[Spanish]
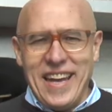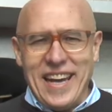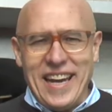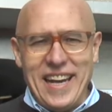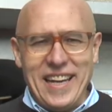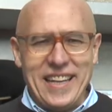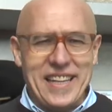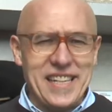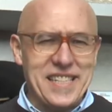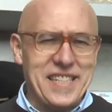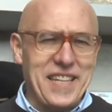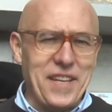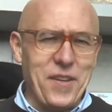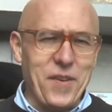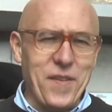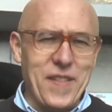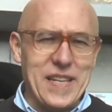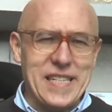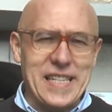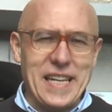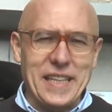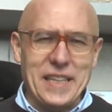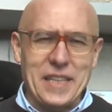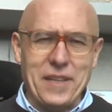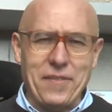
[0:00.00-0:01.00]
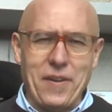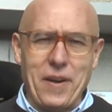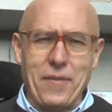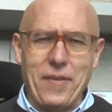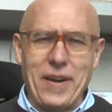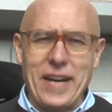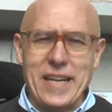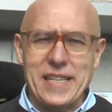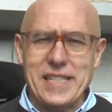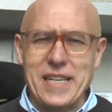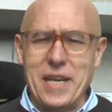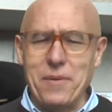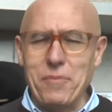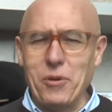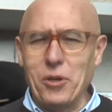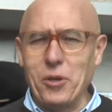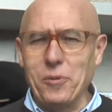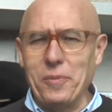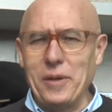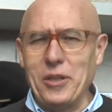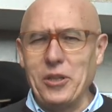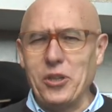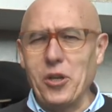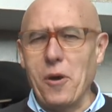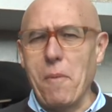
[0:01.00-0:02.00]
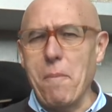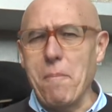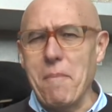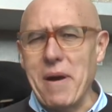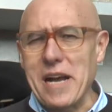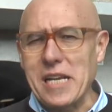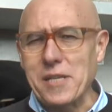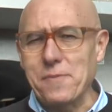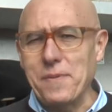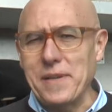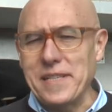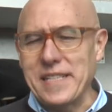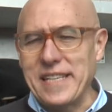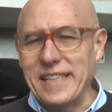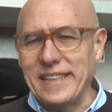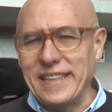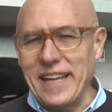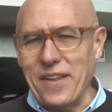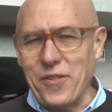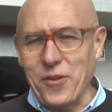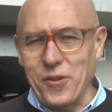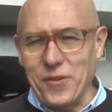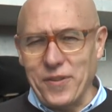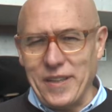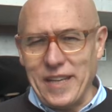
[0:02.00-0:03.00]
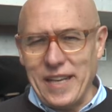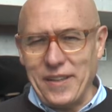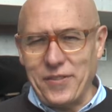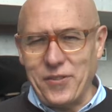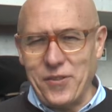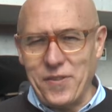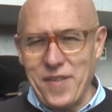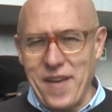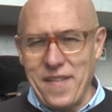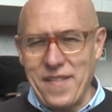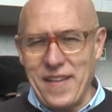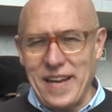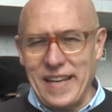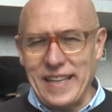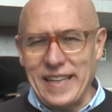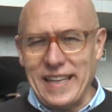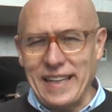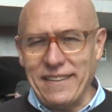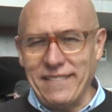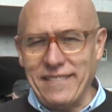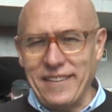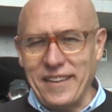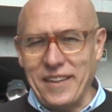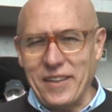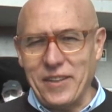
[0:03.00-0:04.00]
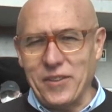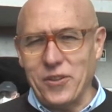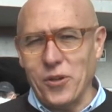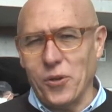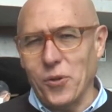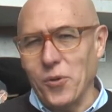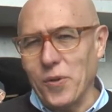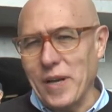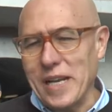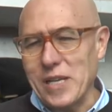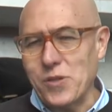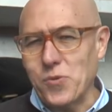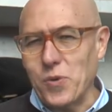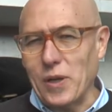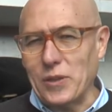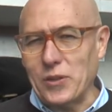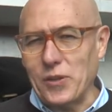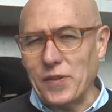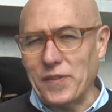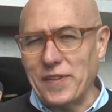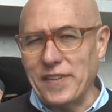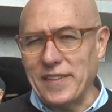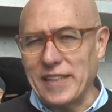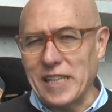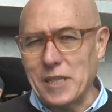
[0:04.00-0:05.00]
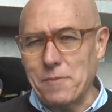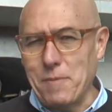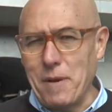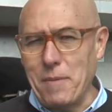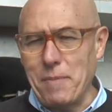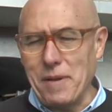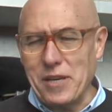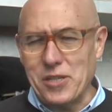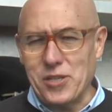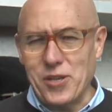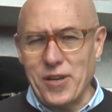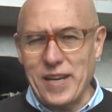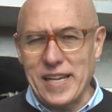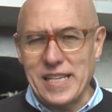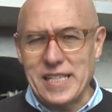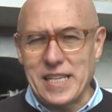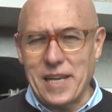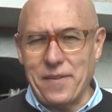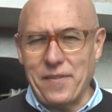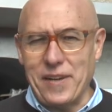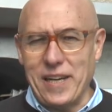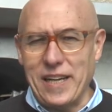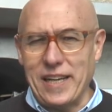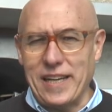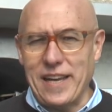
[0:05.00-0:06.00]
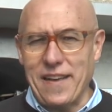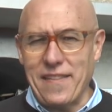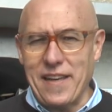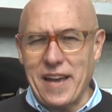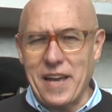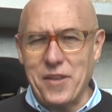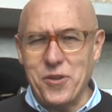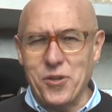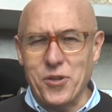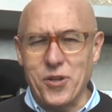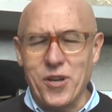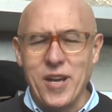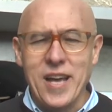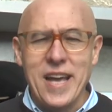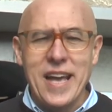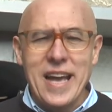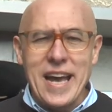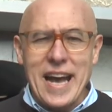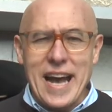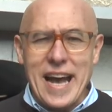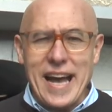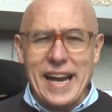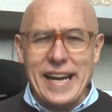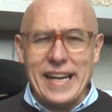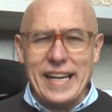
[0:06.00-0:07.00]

El Castillo de Santa Bárbara es el monumento más visitado de la ciudad de Alicante, con unas 400.000 personas que vienen cada año a